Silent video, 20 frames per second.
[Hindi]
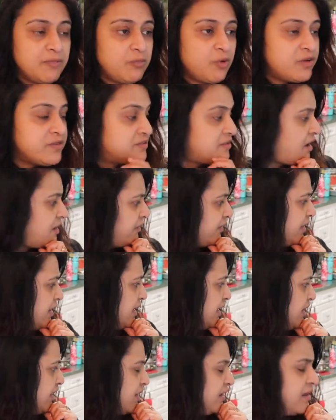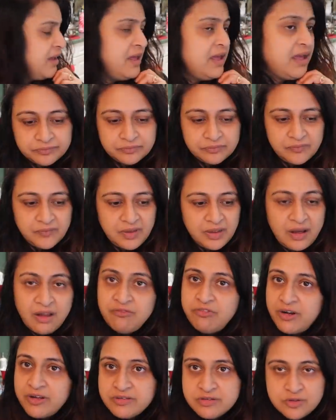पे बहुत ज्यादा ही है
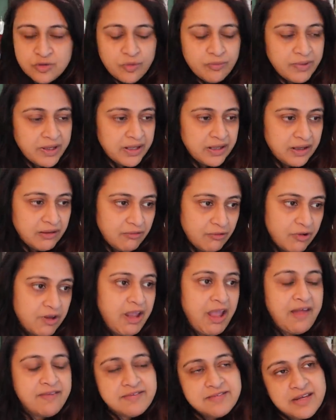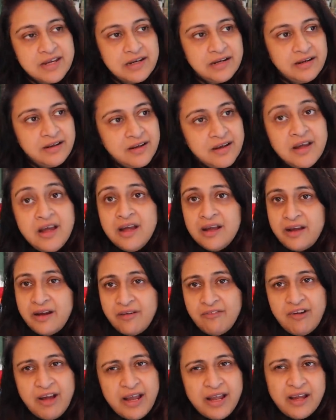फर्स्ट तो मैंने वो कैंसिल
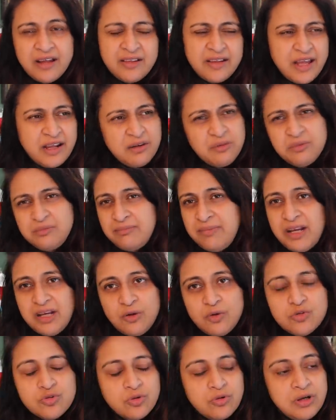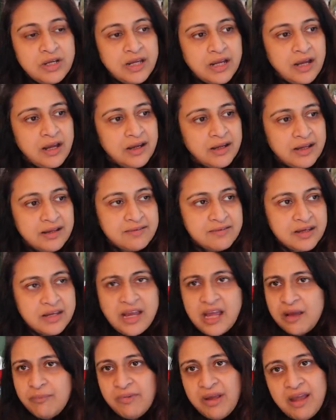करवाया देन मैंने उसको लिखा कि सी
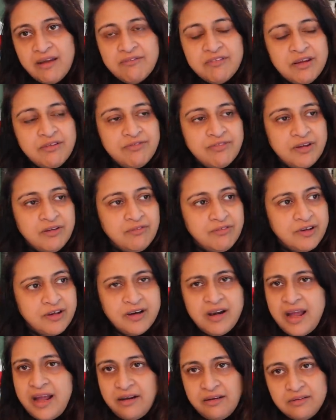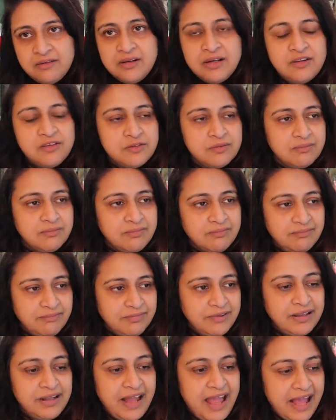आई एम हैविंग फीवर एंड इट्स
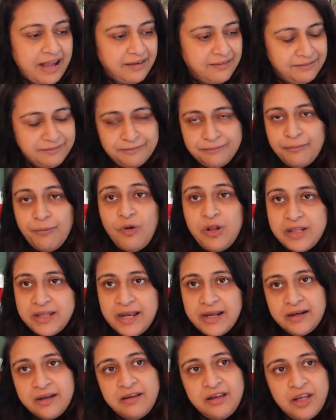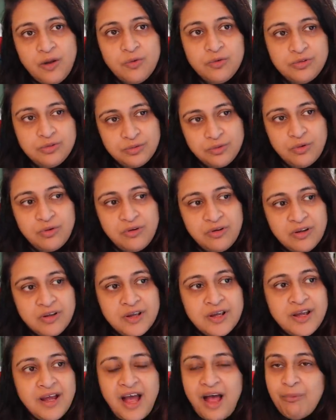एक्ट बोलते हैं ना यू शुड
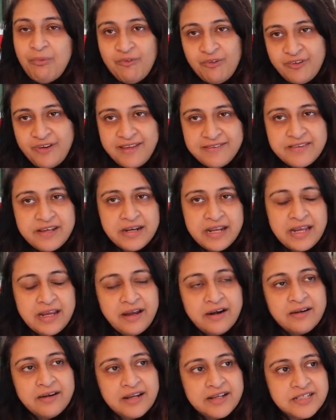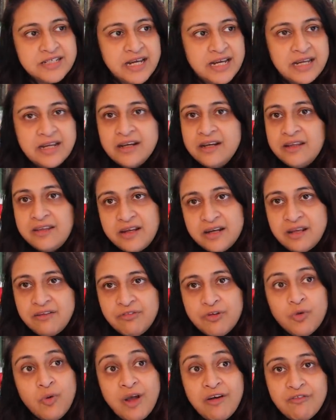आपको ऐसा नहीं करना चाहिए ना दैट
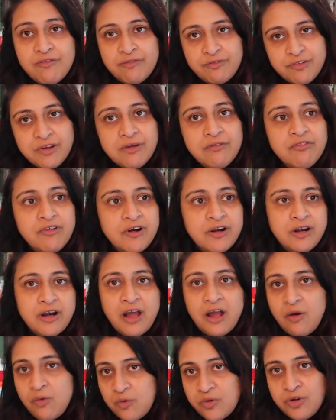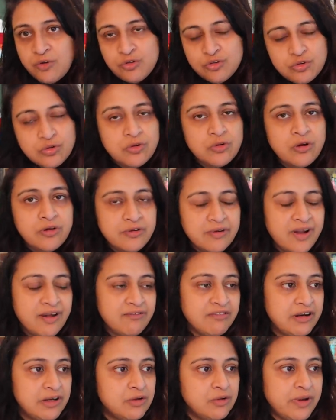इफ यू हैव फीवर नाउ यू शुड नॉट
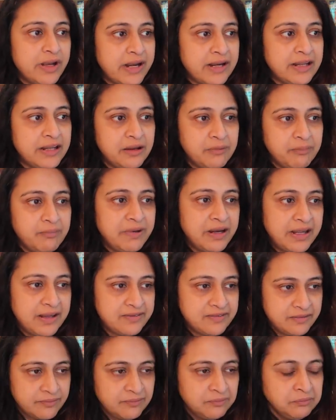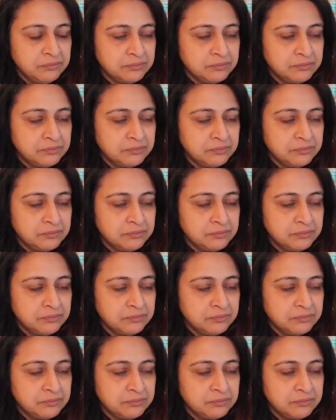ट्रेवल टू एनी प्लेस